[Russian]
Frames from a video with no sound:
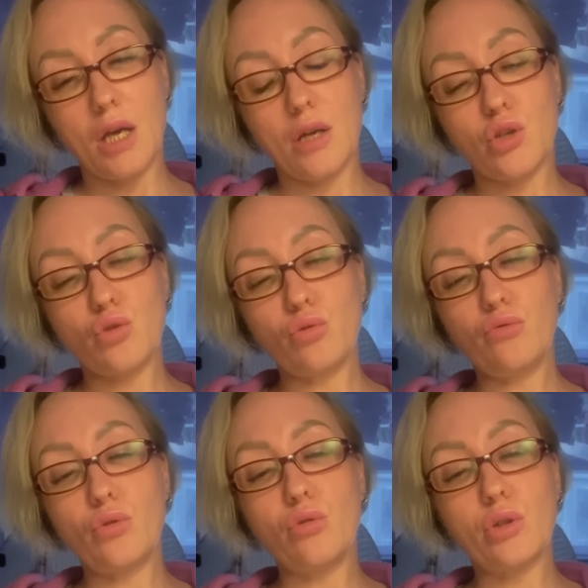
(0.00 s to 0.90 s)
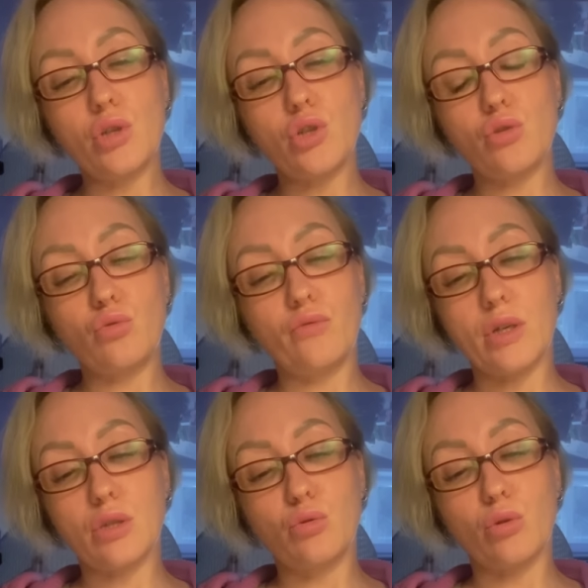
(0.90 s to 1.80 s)
Что у него гордость, что у
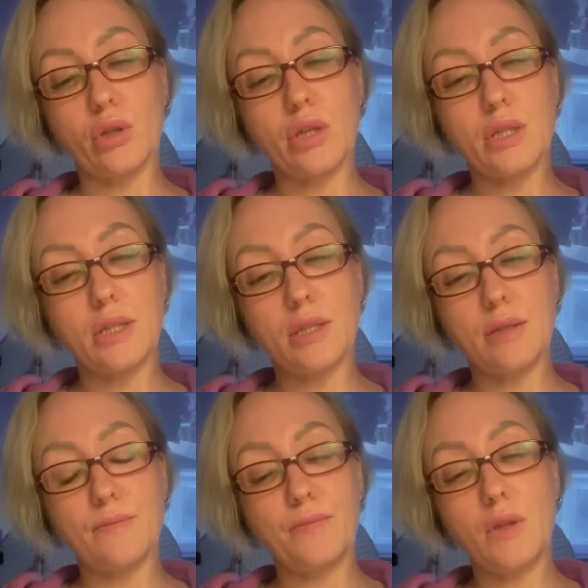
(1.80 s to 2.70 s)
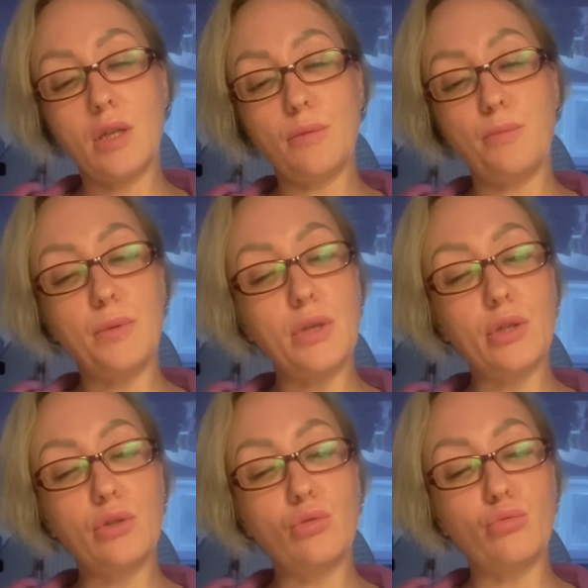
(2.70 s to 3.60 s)
вас гордость. Не
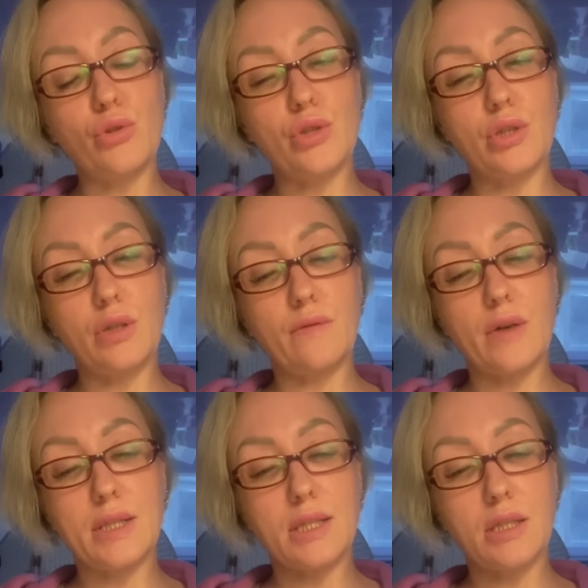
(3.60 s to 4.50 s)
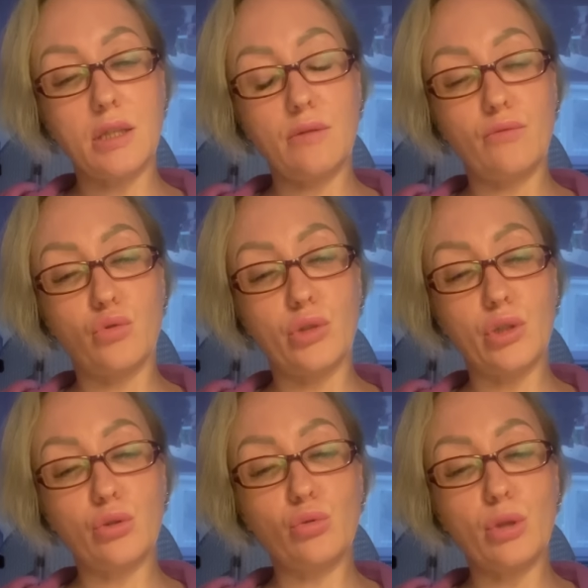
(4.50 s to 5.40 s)
перегнуть ни вас, ни его.
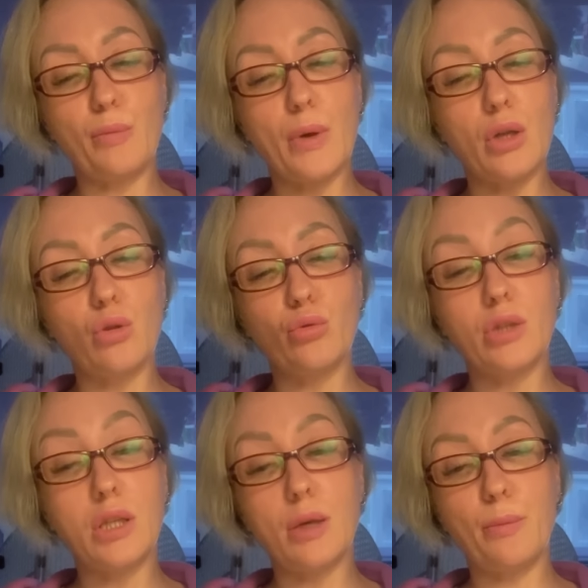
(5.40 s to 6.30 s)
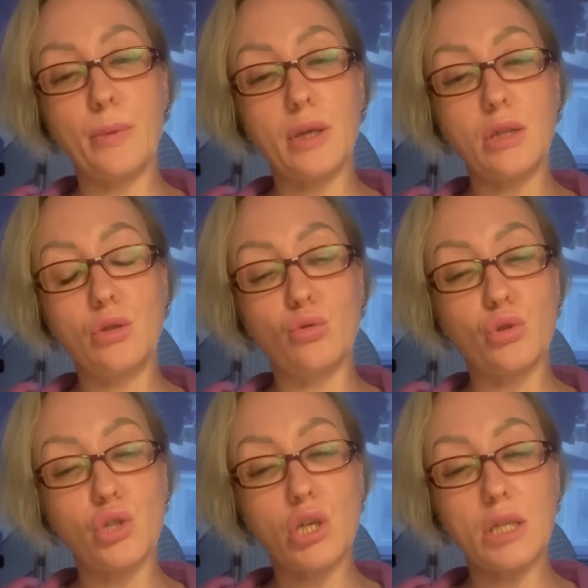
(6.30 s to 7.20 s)
Никто на поклон не
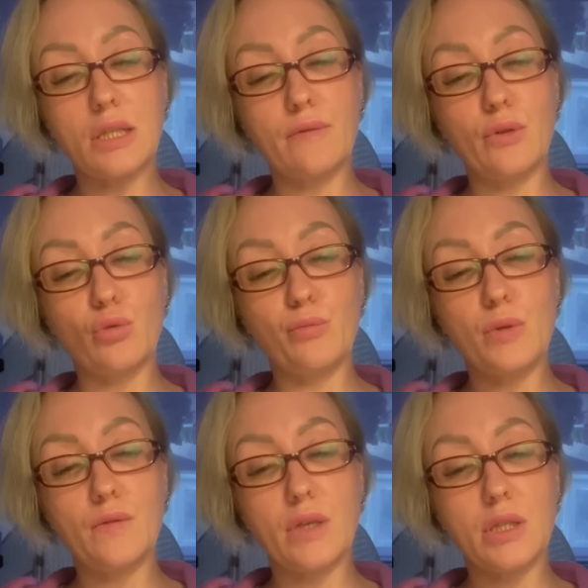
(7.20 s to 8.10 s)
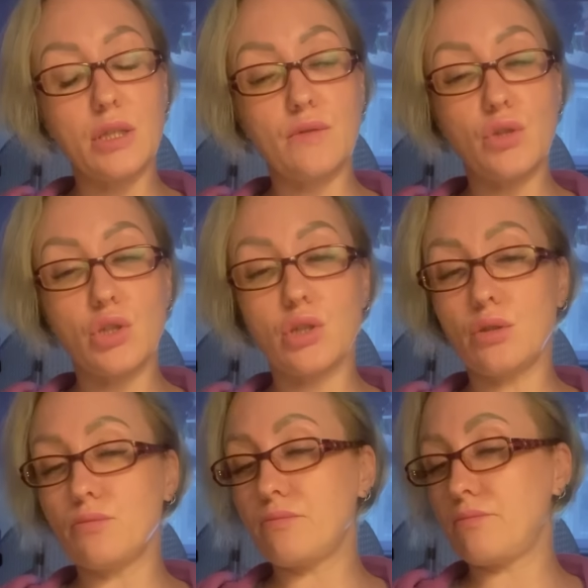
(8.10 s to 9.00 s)
пойдет. Счастлив ли он без вас,
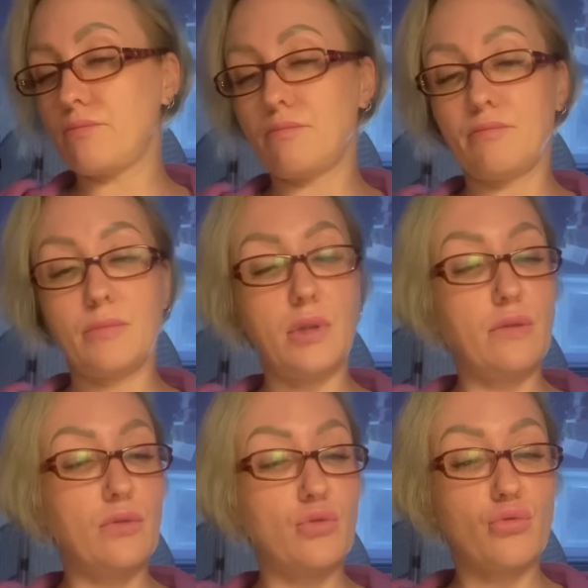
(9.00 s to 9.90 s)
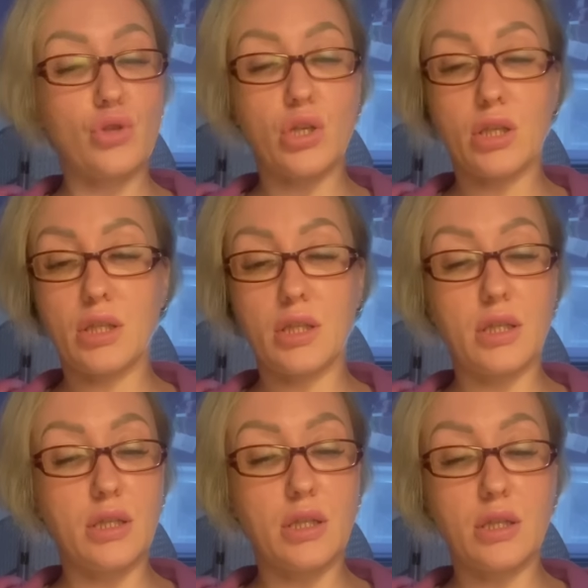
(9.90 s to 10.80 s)
девочки? Не вижу счастья
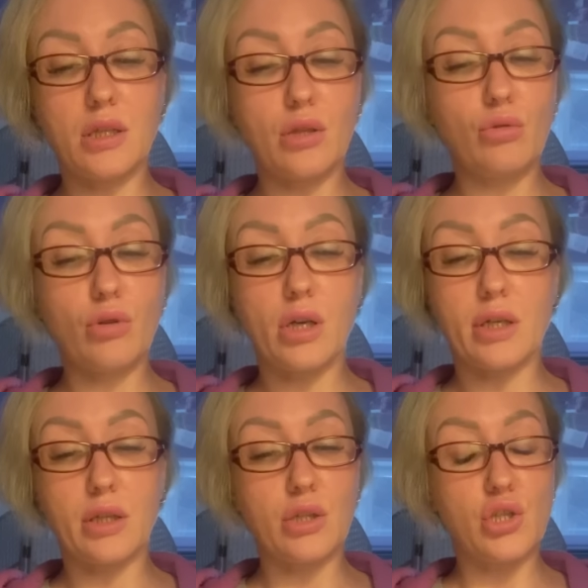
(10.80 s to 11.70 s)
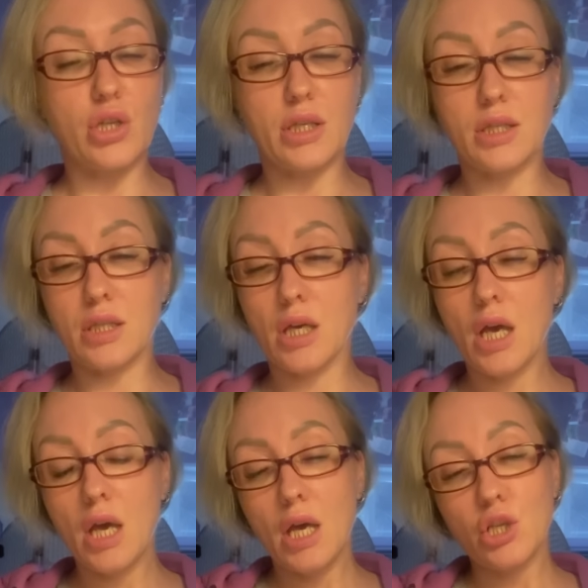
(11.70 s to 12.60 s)
здесь, ни одной карты счастья.
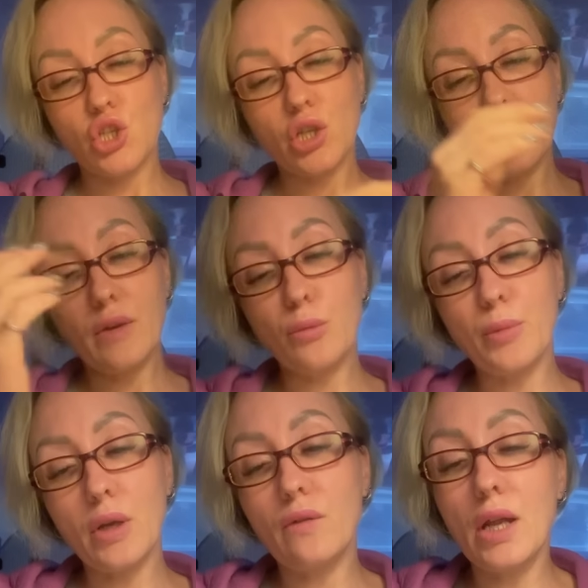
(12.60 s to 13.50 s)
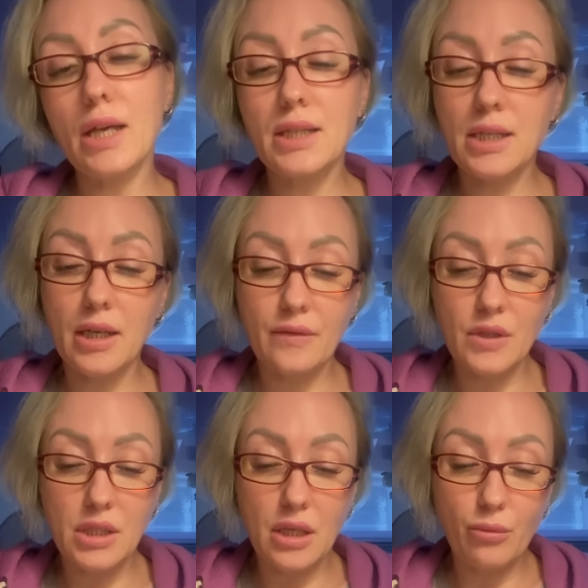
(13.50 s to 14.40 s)
Человек проявляется ко
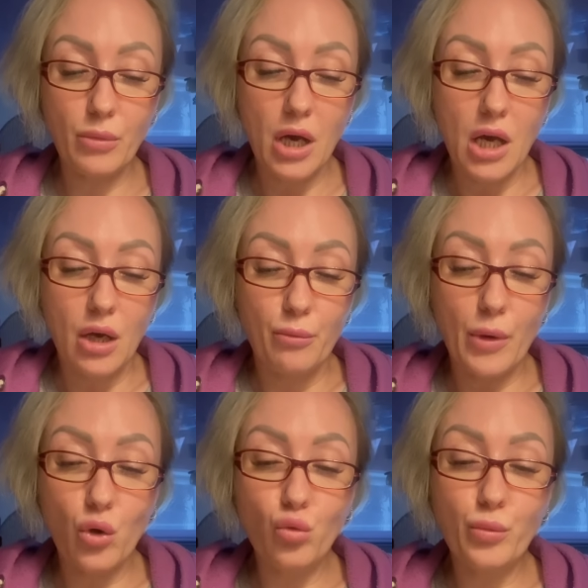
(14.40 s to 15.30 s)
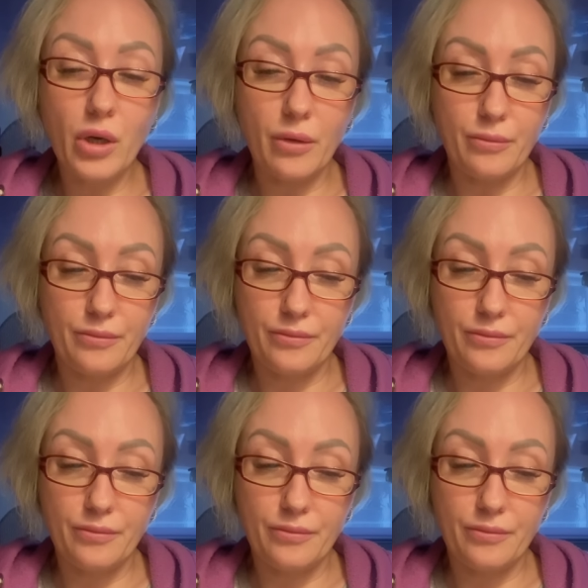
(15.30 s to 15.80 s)
всем покупкам.